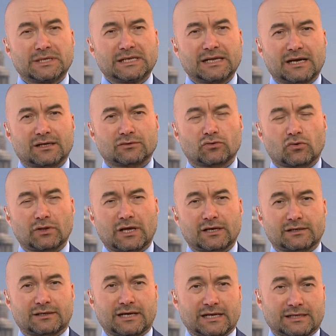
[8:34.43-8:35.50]
milyar
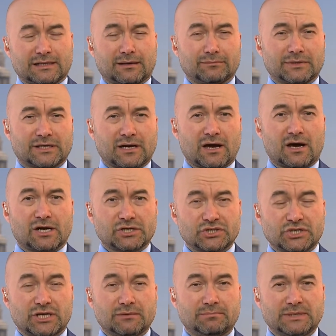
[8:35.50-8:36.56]
dolar reklamlara
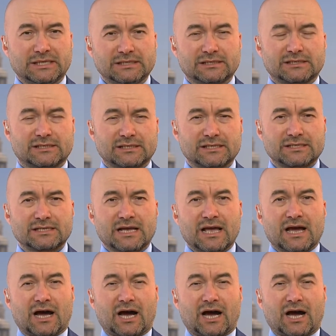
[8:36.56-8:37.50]
harcayabilirsiniz